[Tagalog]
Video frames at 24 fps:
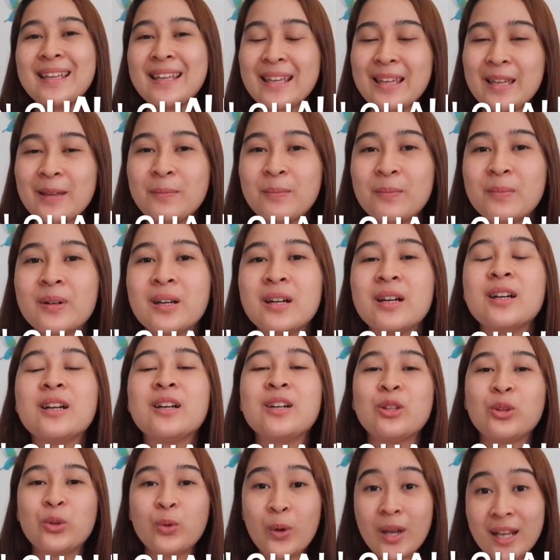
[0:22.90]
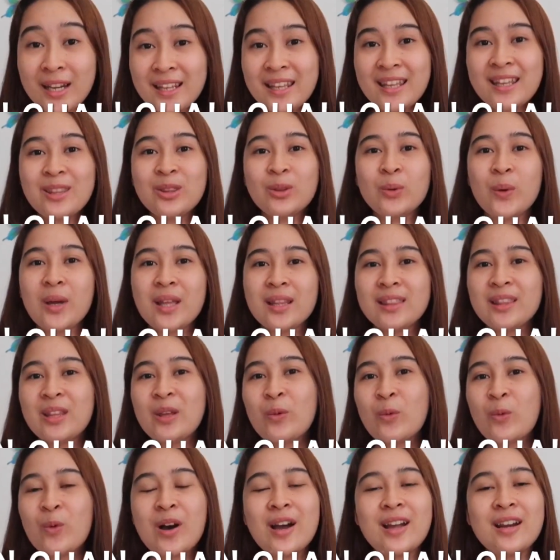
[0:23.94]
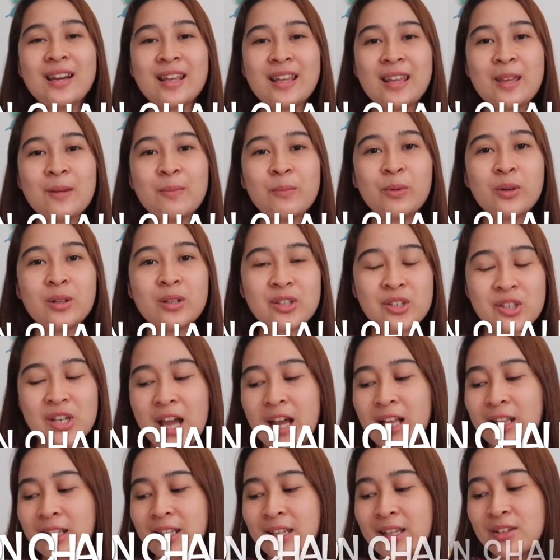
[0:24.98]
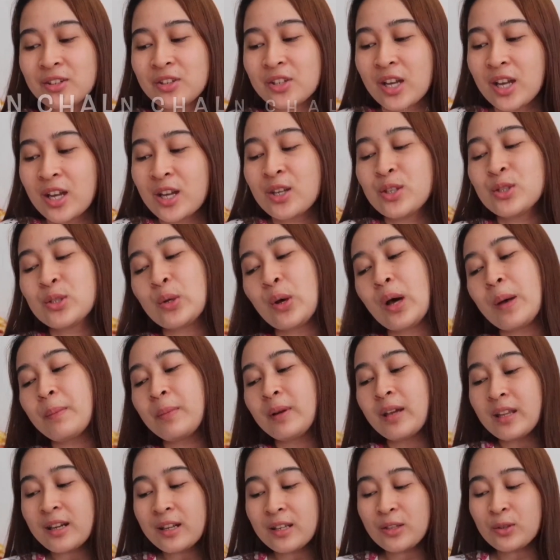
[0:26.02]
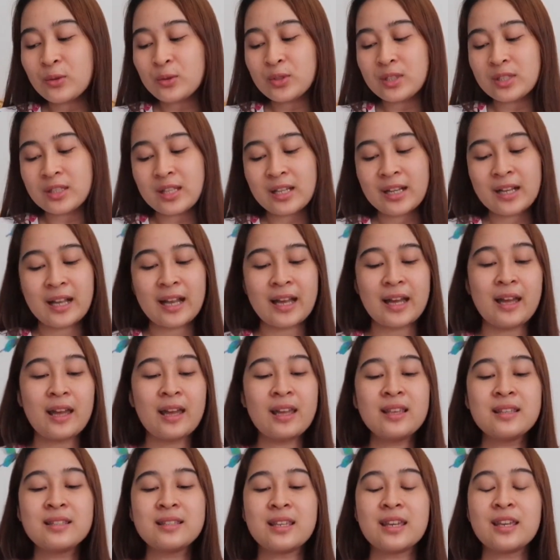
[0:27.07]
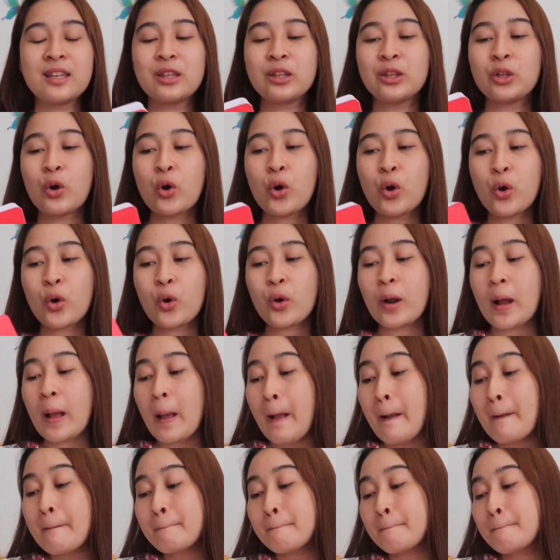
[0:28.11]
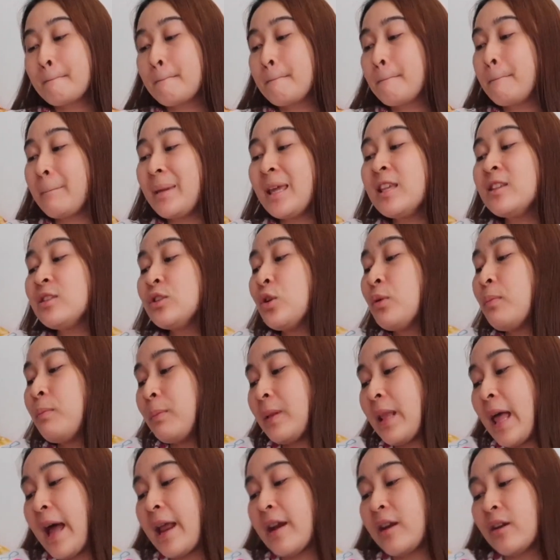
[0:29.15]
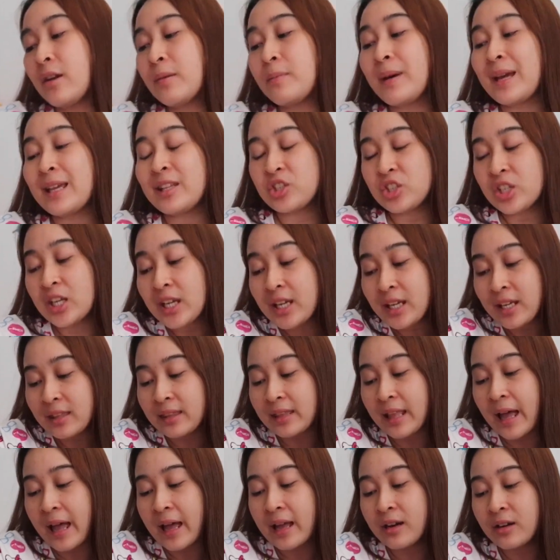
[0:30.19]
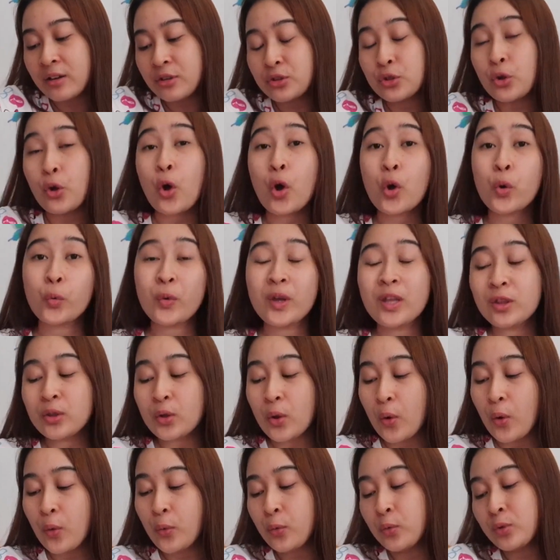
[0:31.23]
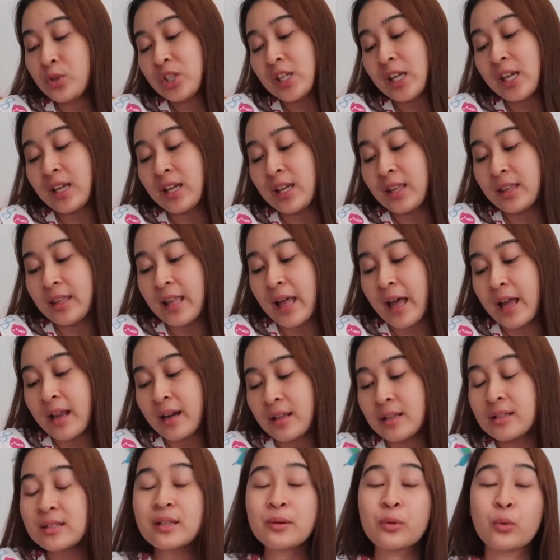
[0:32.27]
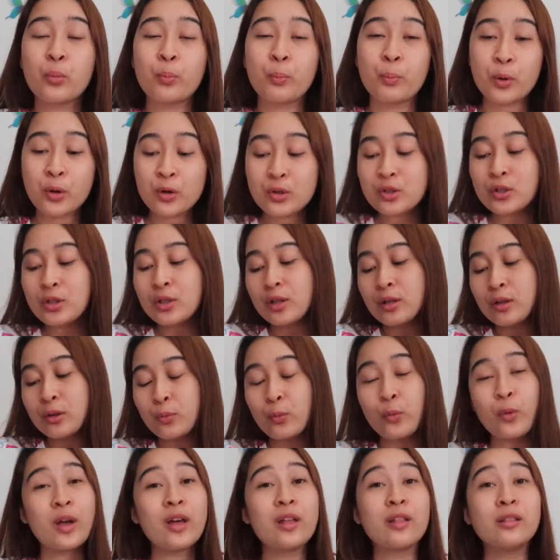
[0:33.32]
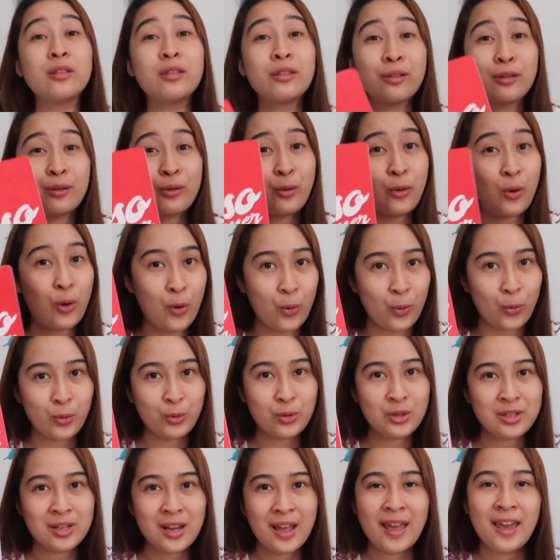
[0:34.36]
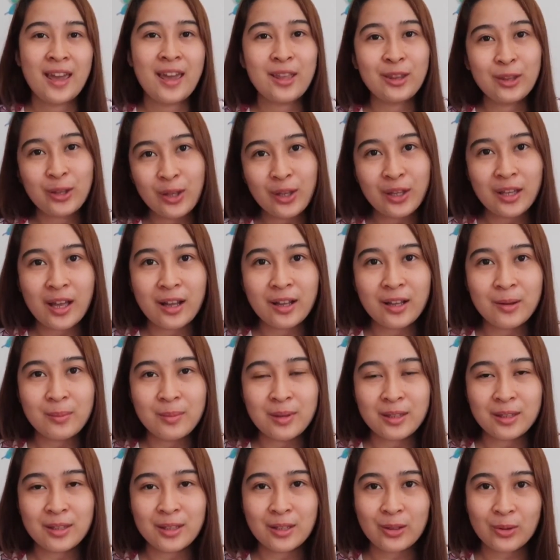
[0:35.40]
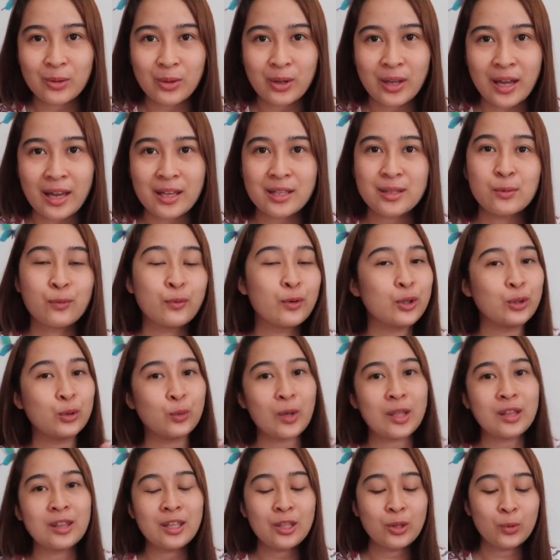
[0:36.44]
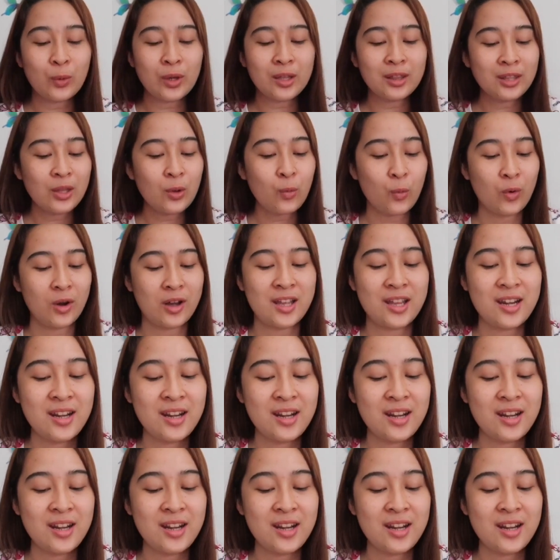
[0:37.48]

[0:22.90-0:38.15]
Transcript: EP 2021 Ipon Challenge. So, I'm gonna use na guys itong Piso Planner by Chinkitan. So, all we know, Chinkitan is a personal wealth coach. Ito yung gagamitin ko, guys, for 2021.